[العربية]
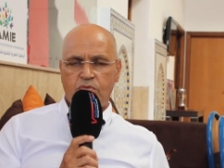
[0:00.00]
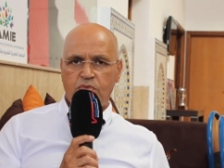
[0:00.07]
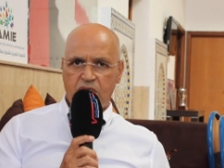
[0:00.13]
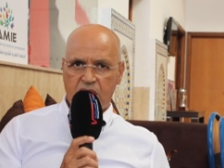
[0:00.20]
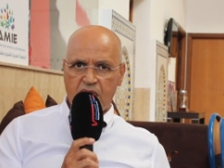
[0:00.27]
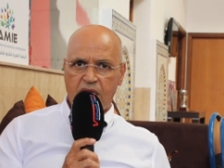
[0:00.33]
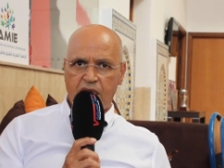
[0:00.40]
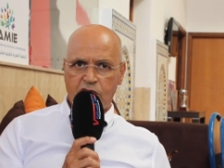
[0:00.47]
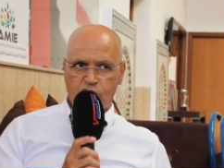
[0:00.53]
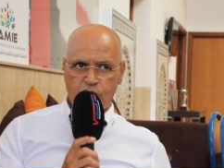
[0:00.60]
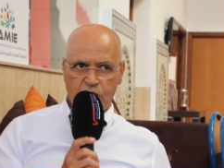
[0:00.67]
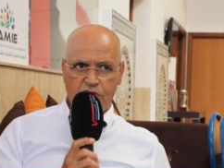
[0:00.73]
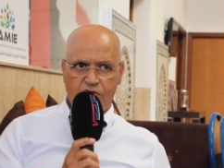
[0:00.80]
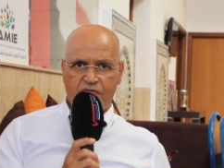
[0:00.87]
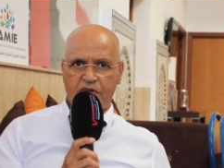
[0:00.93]
بالتالي خصهم
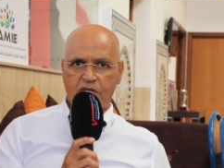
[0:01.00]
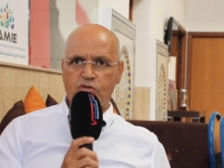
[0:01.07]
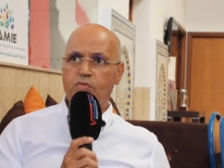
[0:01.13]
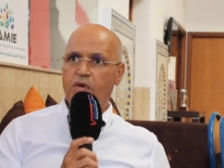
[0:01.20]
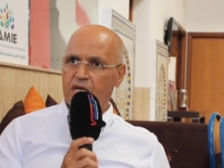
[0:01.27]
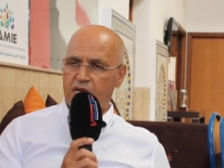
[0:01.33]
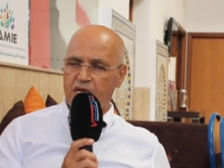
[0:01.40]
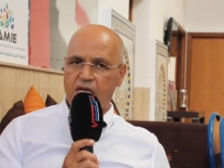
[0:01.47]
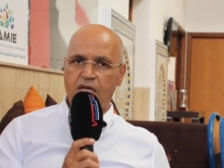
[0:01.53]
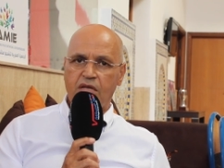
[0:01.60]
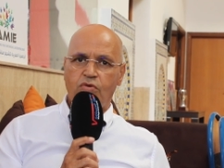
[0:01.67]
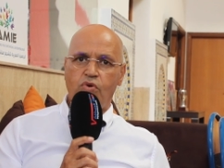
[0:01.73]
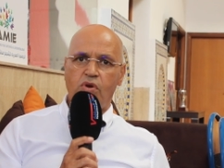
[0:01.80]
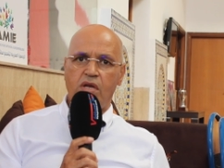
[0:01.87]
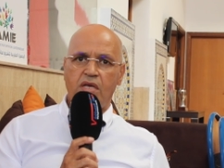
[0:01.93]
يديروا في راسهم ان
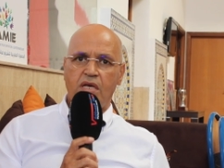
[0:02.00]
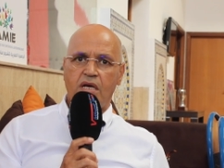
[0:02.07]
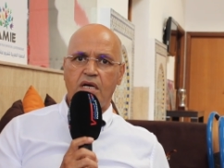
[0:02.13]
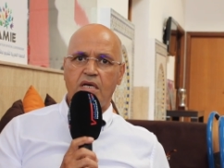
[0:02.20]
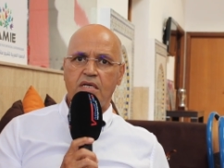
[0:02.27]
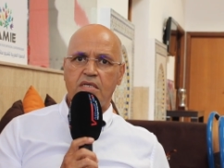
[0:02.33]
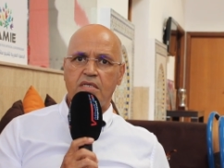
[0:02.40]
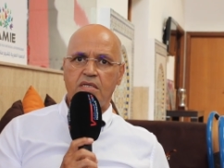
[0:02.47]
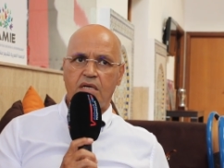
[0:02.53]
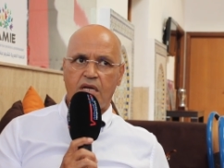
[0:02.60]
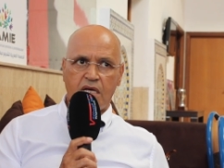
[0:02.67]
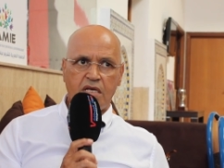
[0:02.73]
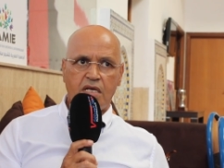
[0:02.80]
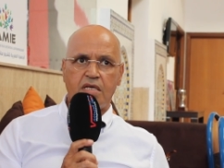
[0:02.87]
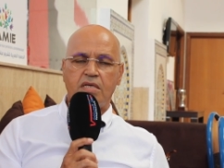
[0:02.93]
الكليه
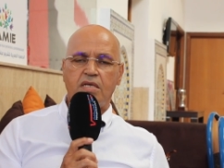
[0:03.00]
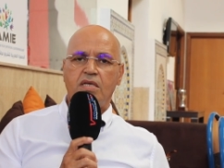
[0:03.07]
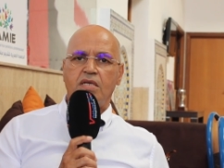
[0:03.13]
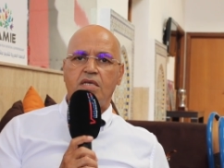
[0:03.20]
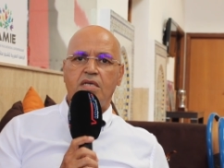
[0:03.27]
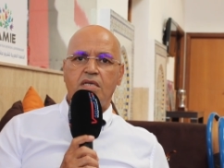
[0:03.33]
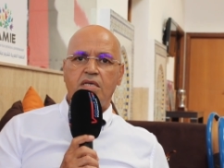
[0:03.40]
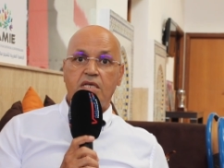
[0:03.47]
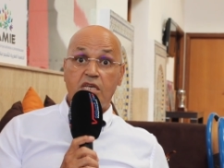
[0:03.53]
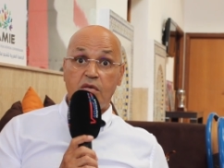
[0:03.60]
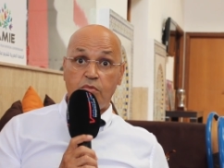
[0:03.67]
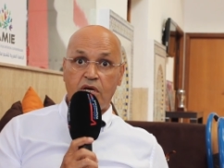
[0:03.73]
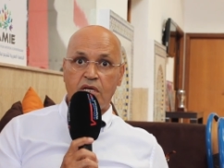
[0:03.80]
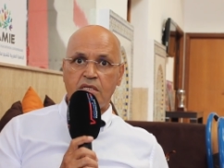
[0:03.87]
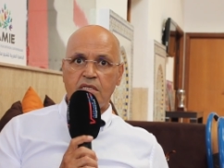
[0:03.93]
راه
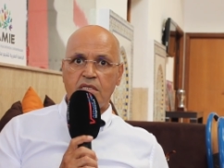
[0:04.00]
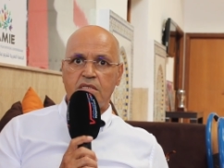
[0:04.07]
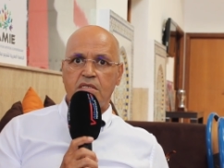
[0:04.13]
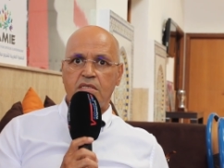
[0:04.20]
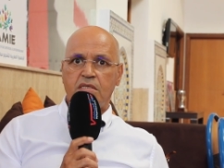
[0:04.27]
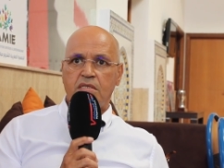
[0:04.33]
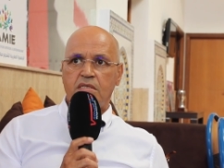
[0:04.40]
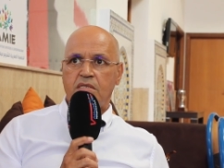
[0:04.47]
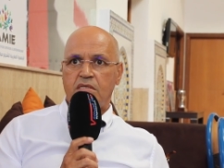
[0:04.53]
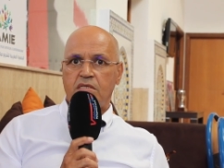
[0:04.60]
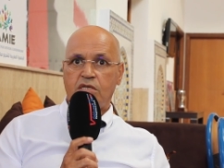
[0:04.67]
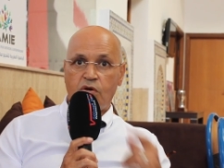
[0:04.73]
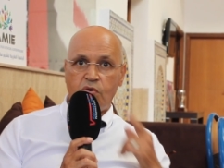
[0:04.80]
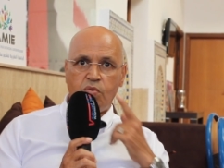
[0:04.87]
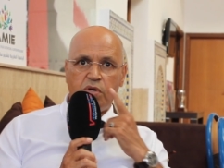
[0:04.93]
كيمكن
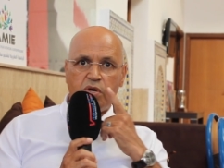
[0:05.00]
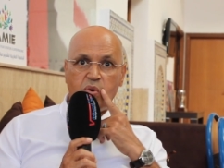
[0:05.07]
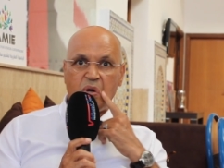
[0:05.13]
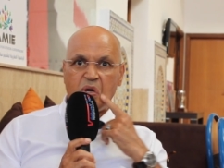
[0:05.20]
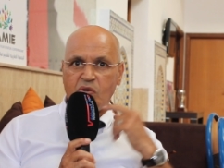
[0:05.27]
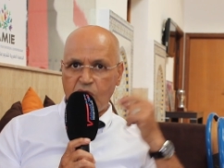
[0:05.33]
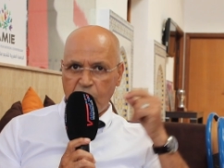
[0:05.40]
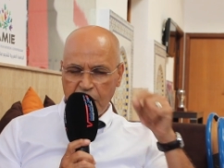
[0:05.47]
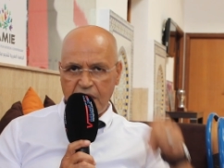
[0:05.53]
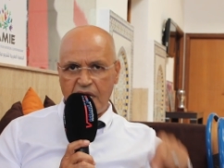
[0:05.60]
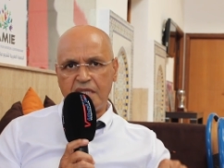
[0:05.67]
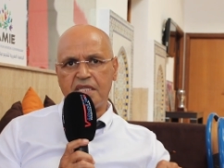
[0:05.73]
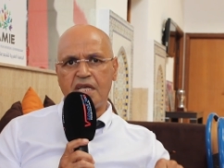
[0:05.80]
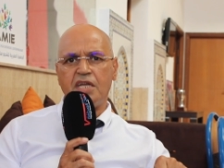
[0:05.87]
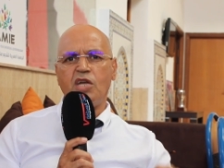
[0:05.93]
تكون هنا
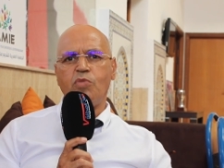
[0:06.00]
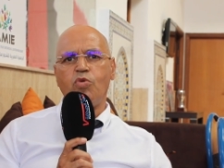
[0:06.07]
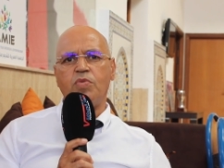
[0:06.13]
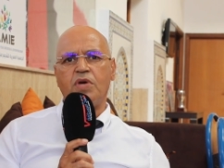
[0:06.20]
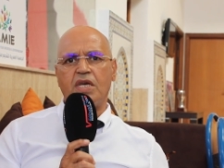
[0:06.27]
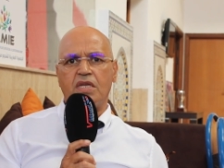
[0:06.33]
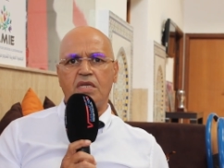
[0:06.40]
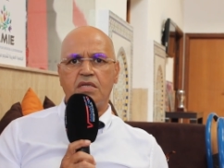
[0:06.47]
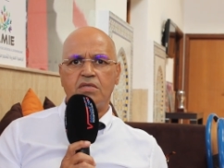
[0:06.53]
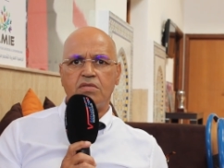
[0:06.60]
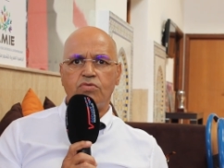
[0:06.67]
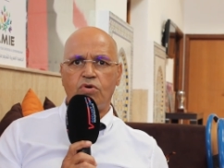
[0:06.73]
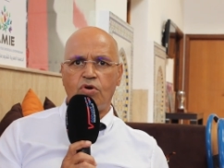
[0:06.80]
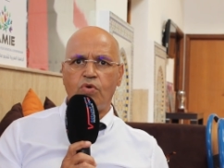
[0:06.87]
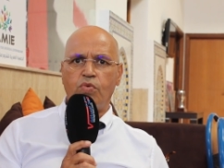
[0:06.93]
عندنا هنا ممكن
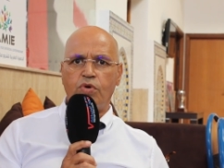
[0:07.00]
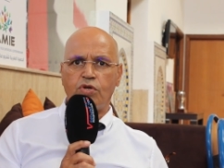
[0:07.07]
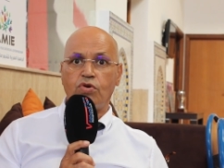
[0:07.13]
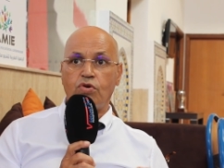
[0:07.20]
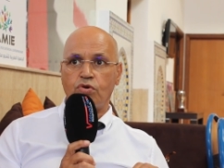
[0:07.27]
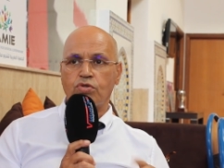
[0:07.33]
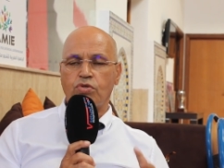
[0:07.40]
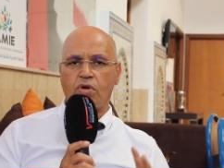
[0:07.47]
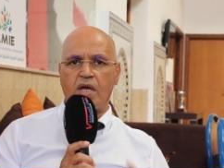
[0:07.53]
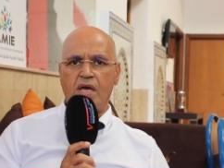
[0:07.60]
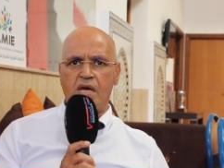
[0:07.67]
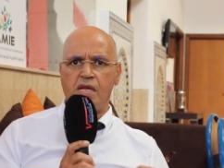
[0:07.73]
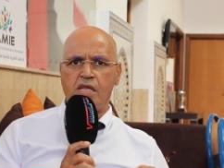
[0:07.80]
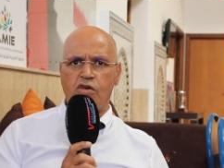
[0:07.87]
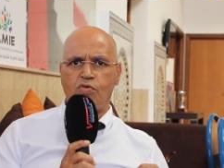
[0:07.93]
يكون اطر
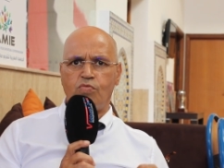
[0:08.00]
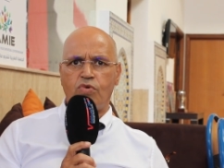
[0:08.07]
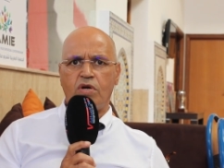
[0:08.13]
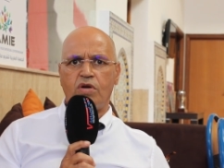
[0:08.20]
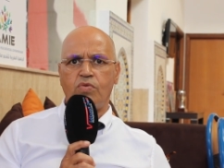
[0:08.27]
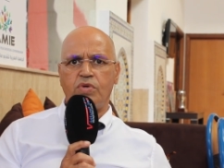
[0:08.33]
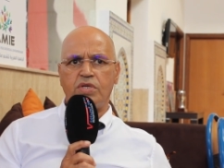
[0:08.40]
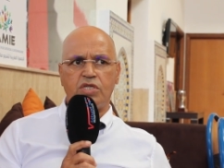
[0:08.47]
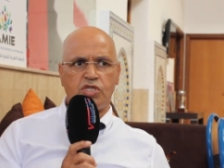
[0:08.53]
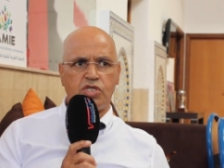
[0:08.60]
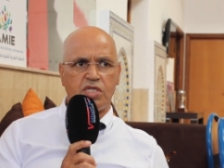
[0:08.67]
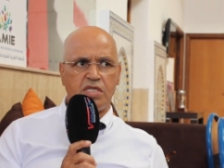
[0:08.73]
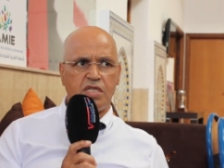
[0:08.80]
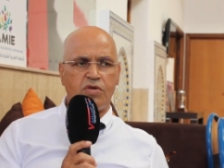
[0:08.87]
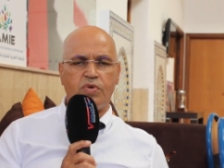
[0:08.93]
عاليه ومكونه
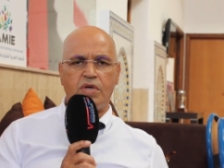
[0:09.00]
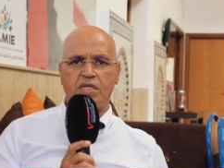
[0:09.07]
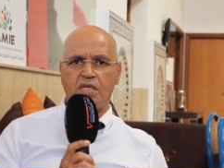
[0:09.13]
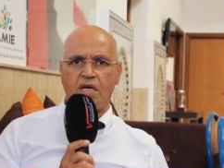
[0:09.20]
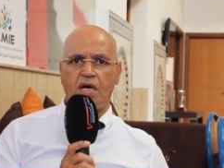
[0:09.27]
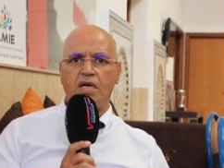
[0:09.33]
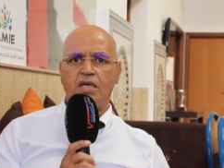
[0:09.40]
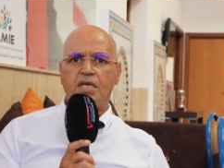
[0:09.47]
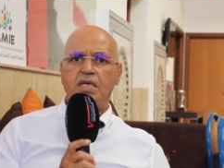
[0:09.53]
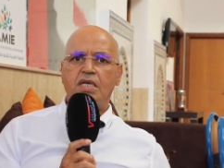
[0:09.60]
جدا وعندها